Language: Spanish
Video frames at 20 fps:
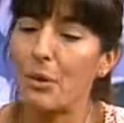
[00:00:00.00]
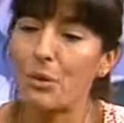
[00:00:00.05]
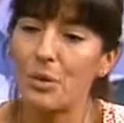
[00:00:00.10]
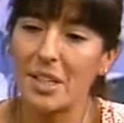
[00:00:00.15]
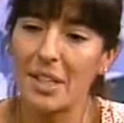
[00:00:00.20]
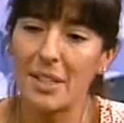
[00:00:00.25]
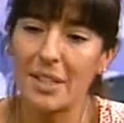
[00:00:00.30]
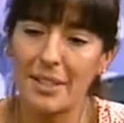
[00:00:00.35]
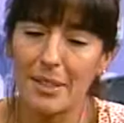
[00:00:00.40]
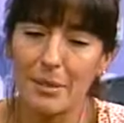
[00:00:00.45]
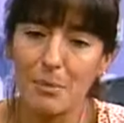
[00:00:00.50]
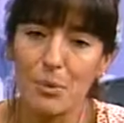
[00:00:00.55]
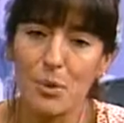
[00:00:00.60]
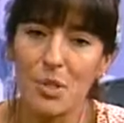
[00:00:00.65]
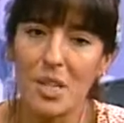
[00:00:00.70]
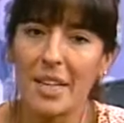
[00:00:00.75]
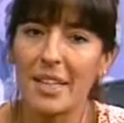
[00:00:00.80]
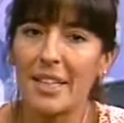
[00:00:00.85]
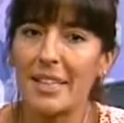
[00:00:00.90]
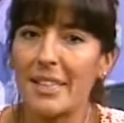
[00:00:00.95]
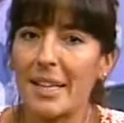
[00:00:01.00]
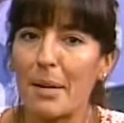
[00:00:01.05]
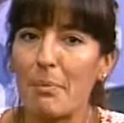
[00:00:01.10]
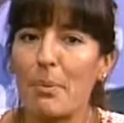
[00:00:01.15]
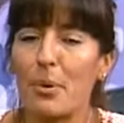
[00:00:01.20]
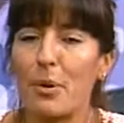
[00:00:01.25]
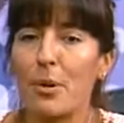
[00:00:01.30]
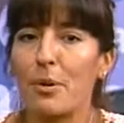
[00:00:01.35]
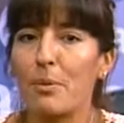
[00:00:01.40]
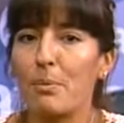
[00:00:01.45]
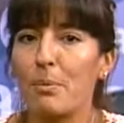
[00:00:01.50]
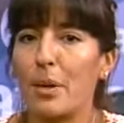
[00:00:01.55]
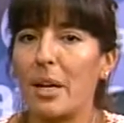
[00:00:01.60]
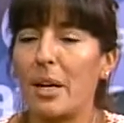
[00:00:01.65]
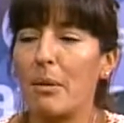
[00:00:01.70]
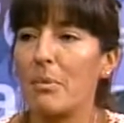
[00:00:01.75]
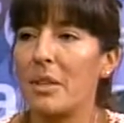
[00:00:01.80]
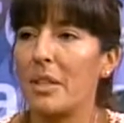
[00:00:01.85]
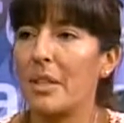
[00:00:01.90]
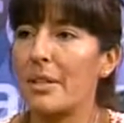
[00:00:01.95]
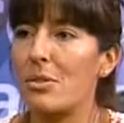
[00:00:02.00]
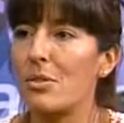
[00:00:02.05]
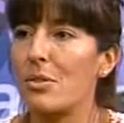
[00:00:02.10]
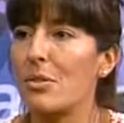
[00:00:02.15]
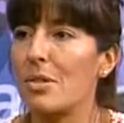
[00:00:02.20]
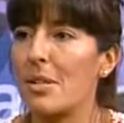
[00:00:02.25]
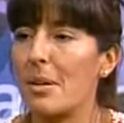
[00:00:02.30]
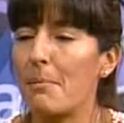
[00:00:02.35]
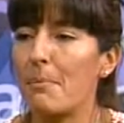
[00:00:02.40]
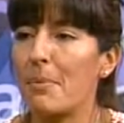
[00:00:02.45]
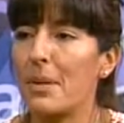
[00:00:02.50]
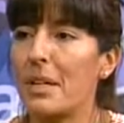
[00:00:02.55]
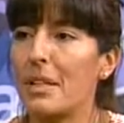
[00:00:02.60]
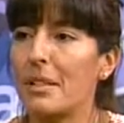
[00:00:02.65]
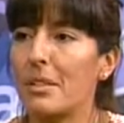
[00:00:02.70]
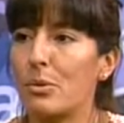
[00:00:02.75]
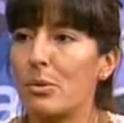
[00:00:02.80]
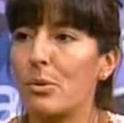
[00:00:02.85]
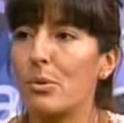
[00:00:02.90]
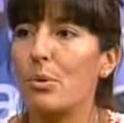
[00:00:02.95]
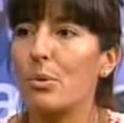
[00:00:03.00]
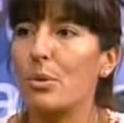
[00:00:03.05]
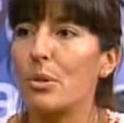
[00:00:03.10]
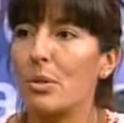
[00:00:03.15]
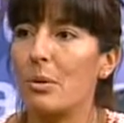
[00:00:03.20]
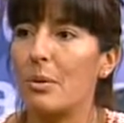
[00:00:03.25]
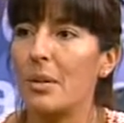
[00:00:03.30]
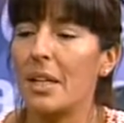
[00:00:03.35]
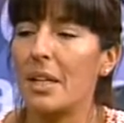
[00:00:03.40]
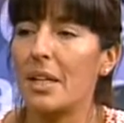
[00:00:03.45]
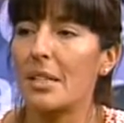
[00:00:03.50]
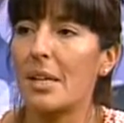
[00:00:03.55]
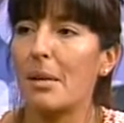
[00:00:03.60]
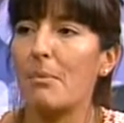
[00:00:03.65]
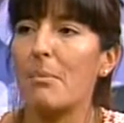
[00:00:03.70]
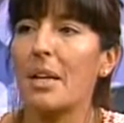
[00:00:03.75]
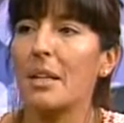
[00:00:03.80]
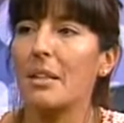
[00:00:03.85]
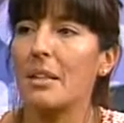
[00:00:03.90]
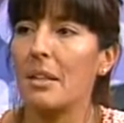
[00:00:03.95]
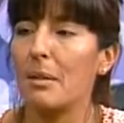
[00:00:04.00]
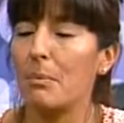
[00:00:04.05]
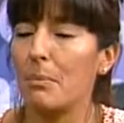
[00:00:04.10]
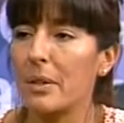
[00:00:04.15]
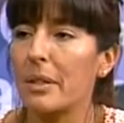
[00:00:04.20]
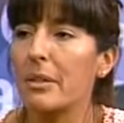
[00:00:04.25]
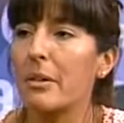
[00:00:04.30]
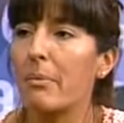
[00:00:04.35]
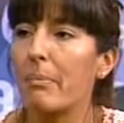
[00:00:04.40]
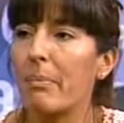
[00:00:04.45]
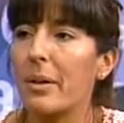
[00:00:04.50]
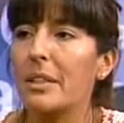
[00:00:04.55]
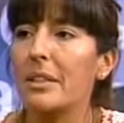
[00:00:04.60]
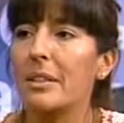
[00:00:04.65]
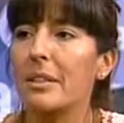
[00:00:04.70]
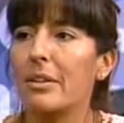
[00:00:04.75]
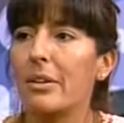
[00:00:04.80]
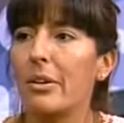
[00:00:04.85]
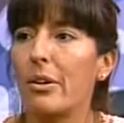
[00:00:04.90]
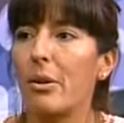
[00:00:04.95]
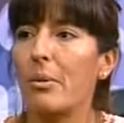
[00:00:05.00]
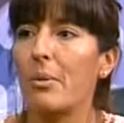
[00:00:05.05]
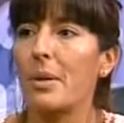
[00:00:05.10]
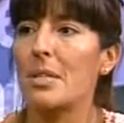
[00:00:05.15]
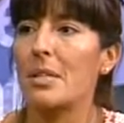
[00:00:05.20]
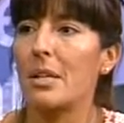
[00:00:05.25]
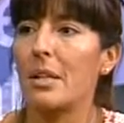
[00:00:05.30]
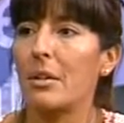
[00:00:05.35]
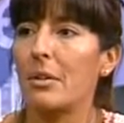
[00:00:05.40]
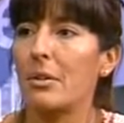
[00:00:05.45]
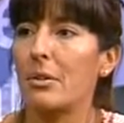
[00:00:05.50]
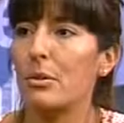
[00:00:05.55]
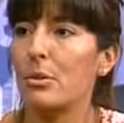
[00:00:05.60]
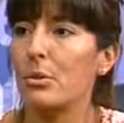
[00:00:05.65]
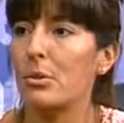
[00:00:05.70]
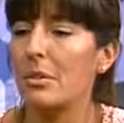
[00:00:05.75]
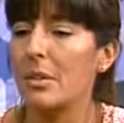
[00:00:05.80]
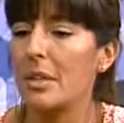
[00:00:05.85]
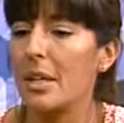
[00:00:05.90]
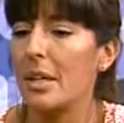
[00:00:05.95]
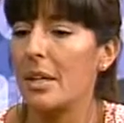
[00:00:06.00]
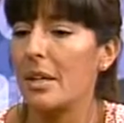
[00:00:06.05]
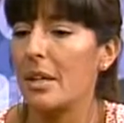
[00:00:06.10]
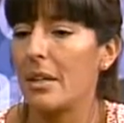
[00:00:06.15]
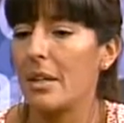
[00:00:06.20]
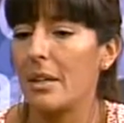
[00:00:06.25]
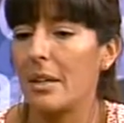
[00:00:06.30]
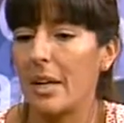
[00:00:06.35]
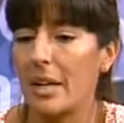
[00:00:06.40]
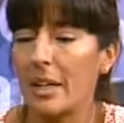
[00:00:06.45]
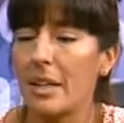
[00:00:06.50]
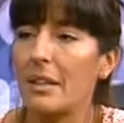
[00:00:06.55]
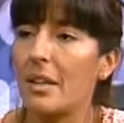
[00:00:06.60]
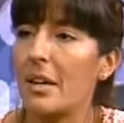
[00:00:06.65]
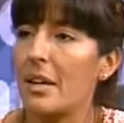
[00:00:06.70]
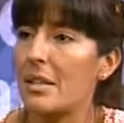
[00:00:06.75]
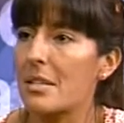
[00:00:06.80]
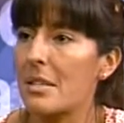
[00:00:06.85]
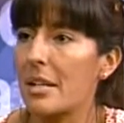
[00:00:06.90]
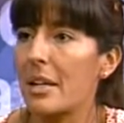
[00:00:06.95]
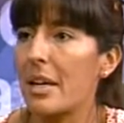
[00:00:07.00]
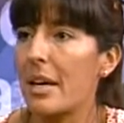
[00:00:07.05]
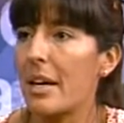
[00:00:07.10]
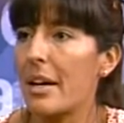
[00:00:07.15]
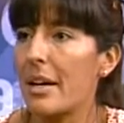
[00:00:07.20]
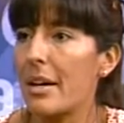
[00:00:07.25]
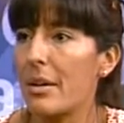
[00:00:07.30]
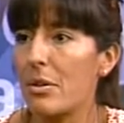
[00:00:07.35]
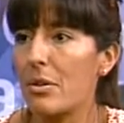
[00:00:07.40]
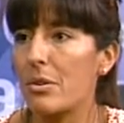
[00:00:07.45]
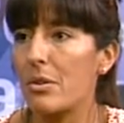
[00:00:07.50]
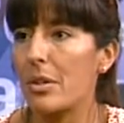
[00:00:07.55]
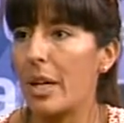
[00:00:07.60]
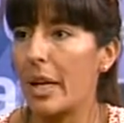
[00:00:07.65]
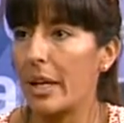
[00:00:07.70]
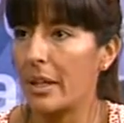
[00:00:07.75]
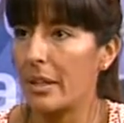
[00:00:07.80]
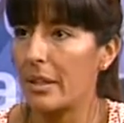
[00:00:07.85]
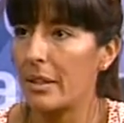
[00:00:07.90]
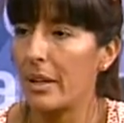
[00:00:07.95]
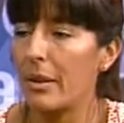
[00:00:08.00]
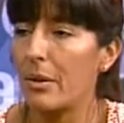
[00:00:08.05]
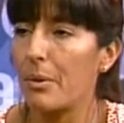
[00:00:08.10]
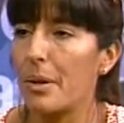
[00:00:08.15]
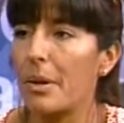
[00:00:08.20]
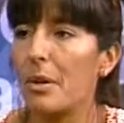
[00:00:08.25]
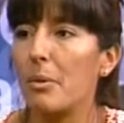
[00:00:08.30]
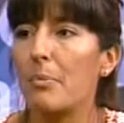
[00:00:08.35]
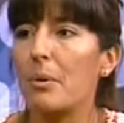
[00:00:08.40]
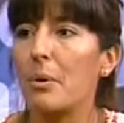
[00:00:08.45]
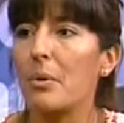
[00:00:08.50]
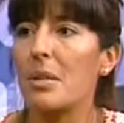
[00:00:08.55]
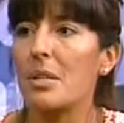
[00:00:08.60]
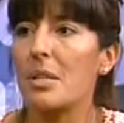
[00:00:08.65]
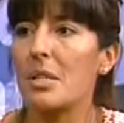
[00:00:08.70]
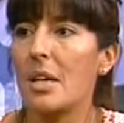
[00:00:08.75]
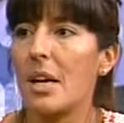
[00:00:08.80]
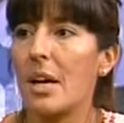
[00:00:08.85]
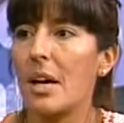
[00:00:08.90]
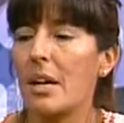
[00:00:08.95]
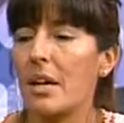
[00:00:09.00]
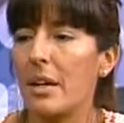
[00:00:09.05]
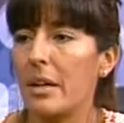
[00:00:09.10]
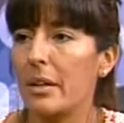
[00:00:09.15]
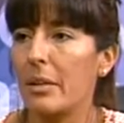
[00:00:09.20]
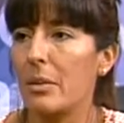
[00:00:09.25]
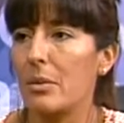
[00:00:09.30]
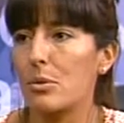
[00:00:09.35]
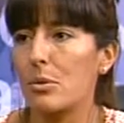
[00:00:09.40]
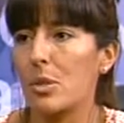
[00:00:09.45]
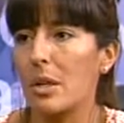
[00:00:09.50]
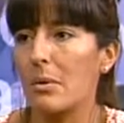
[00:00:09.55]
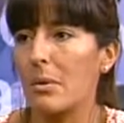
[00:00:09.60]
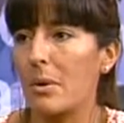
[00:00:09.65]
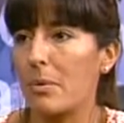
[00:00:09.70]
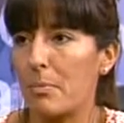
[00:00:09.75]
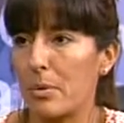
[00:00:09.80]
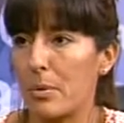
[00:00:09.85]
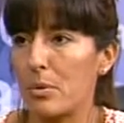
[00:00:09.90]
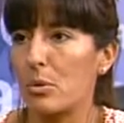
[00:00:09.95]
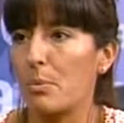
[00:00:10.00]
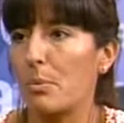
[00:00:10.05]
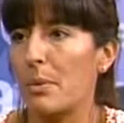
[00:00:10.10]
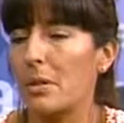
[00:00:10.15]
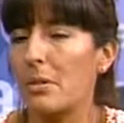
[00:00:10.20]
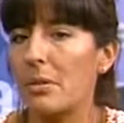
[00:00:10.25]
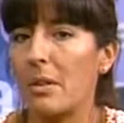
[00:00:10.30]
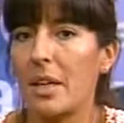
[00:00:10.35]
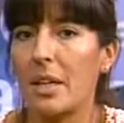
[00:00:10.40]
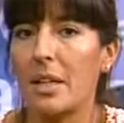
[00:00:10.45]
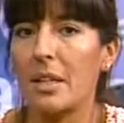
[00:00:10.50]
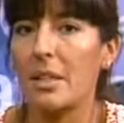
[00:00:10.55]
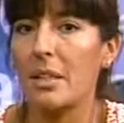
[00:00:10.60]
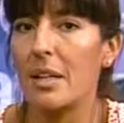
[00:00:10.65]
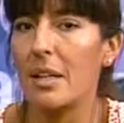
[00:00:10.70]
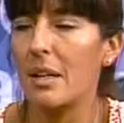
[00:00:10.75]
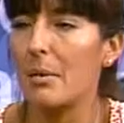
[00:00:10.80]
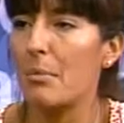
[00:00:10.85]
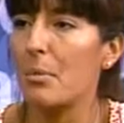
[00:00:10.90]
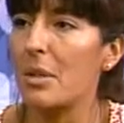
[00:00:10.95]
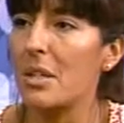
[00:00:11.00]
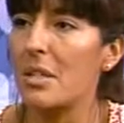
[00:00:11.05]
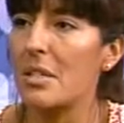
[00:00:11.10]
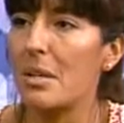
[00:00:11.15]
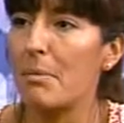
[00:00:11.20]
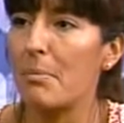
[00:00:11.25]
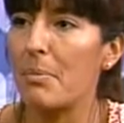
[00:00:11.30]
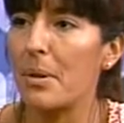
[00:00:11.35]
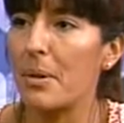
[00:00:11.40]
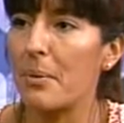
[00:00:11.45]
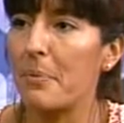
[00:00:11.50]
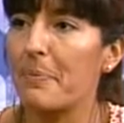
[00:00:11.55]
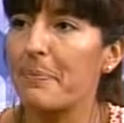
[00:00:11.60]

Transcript: A ustedes, muchas gracias por, por la invitación. Siempre es un gusto venir a San Martín y poder compartir con los vecinos la agenda del Senado, la agenda del gobierno provincial e inclusive, por supuesto, la agenda del municipio.